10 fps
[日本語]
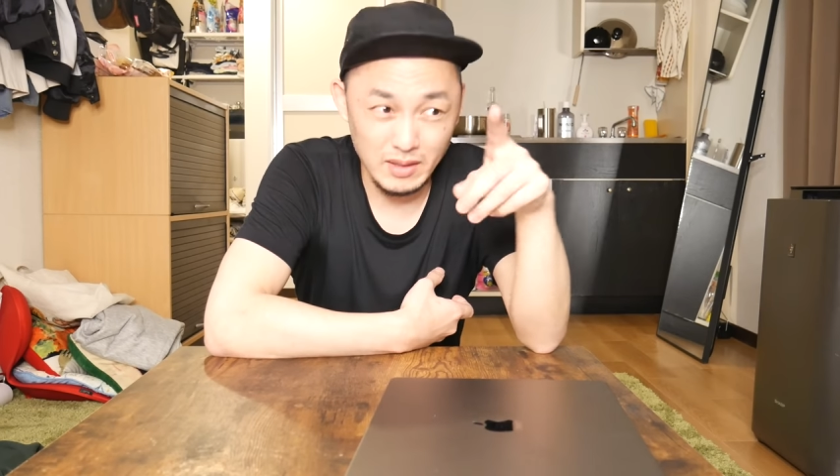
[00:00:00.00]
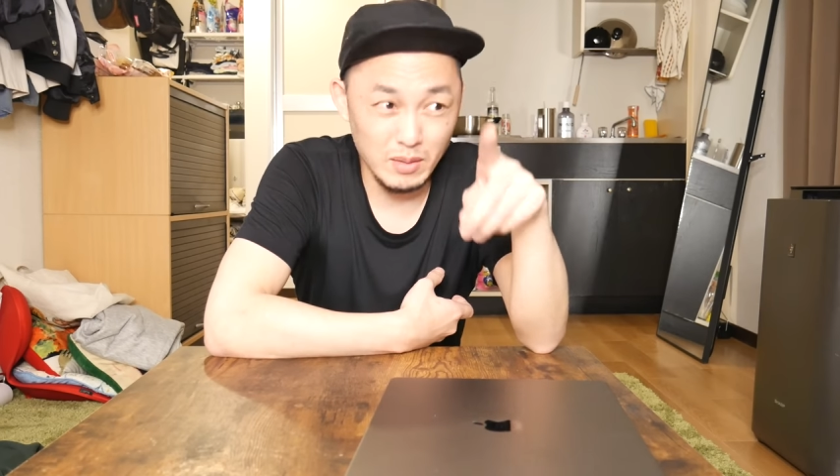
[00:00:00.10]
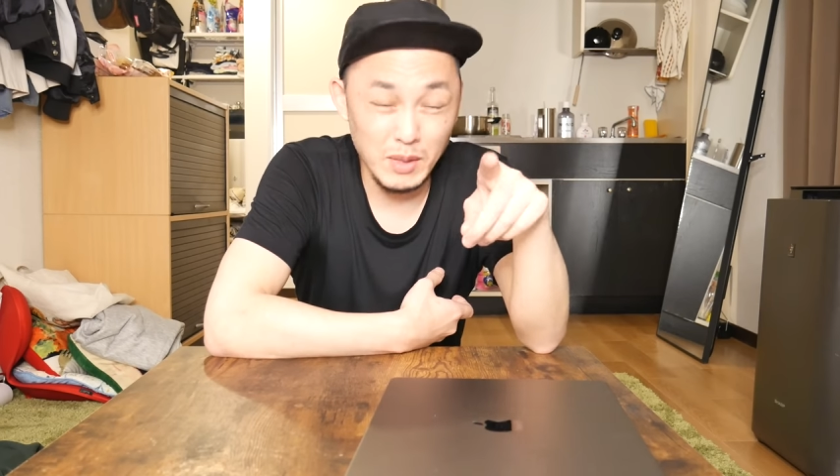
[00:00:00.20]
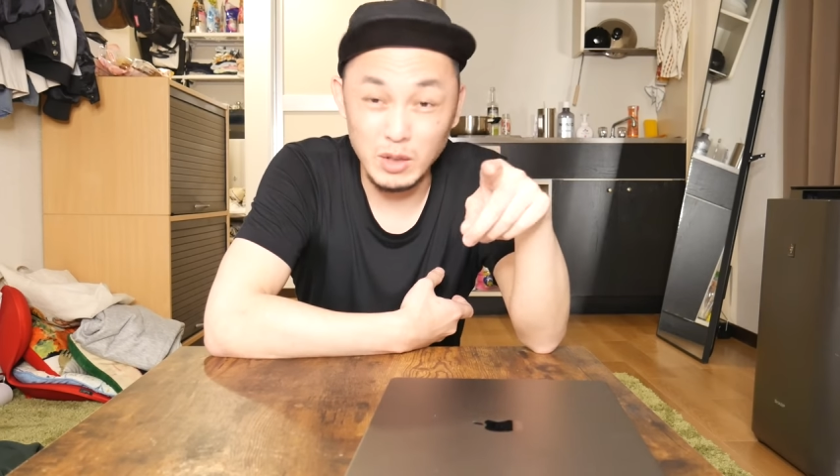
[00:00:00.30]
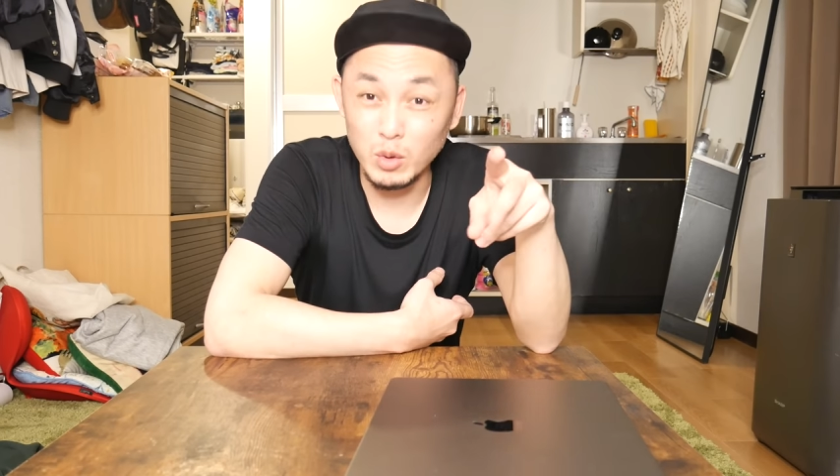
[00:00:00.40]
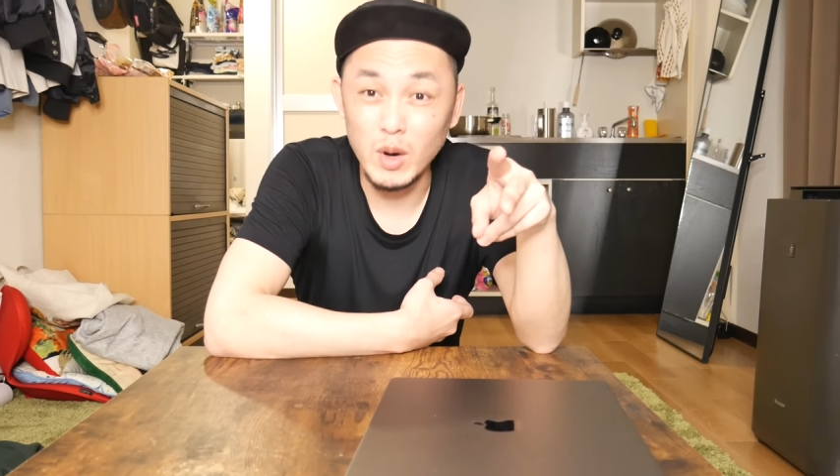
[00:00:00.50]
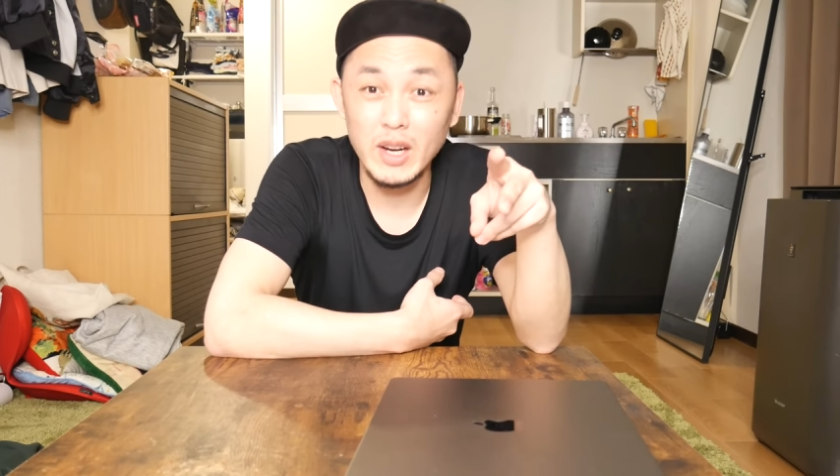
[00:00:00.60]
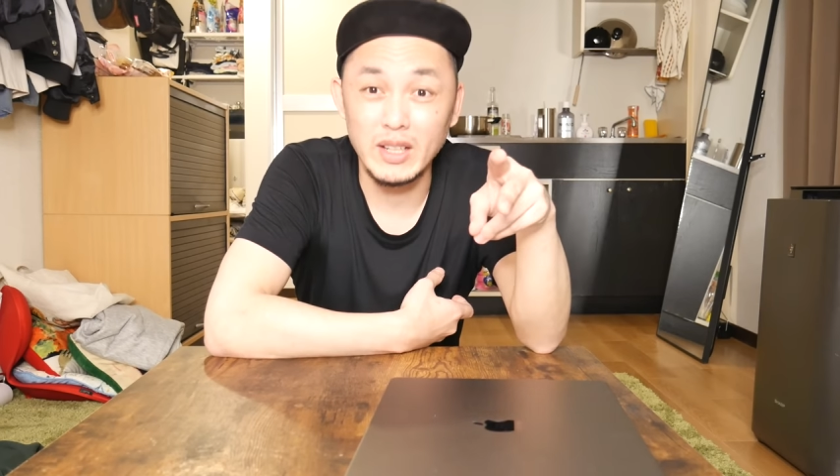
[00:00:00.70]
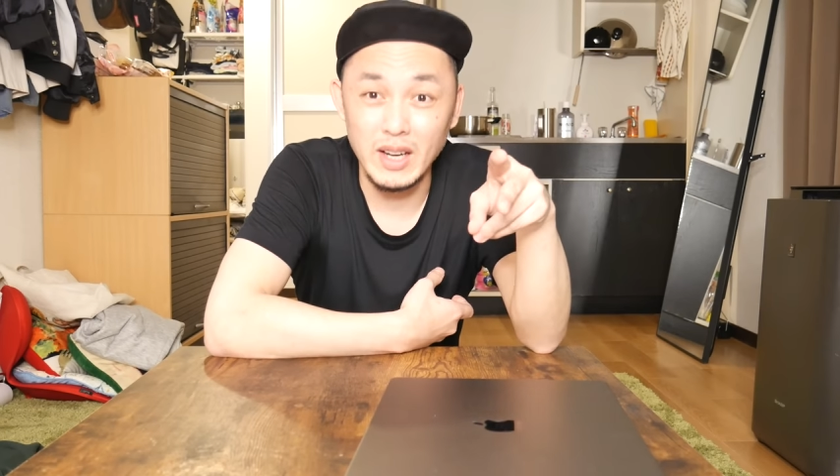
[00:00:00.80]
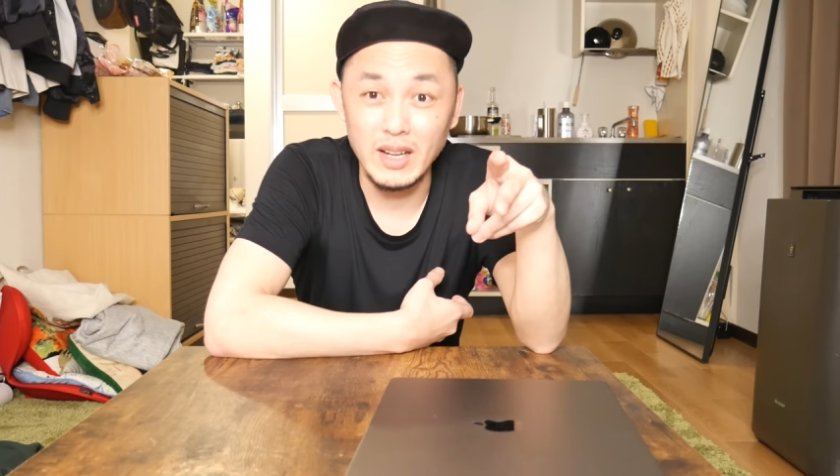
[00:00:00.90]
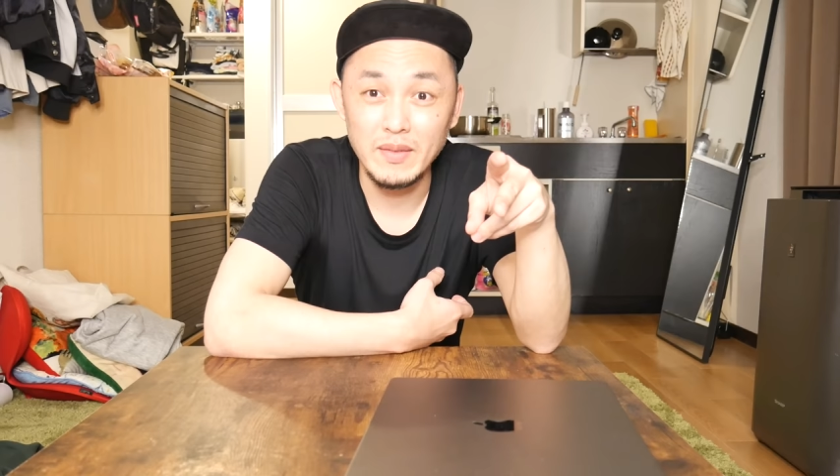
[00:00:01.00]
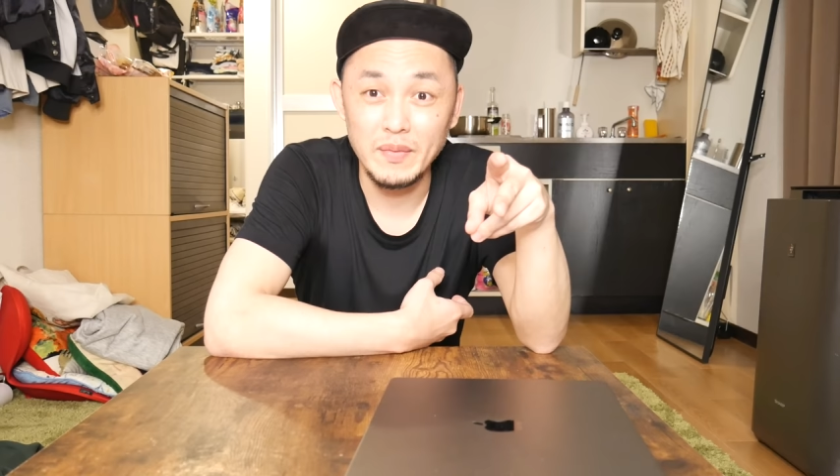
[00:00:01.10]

スミングドゥアカリカン。